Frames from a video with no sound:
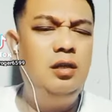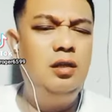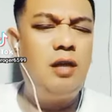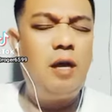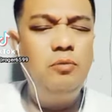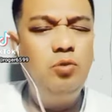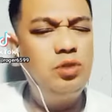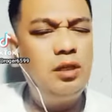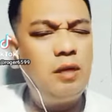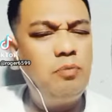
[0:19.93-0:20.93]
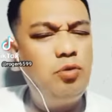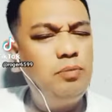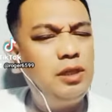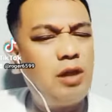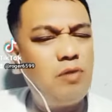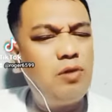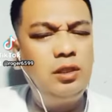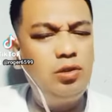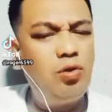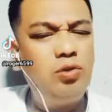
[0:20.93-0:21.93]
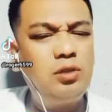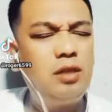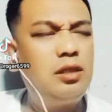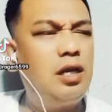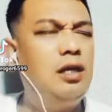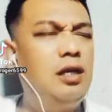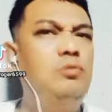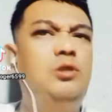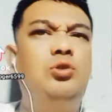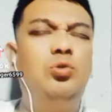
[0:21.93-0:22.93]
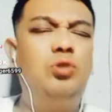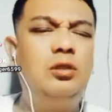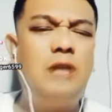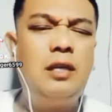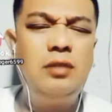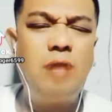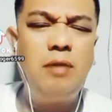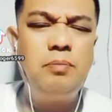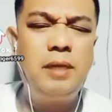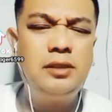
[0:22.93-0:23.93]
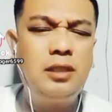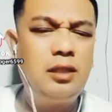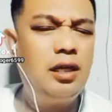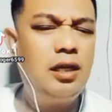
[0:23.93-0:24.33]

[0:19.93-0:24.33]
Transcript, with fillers: Kamu ninjak buminya Allah ridho seneng. Kamu hidup keseharian aman seneng.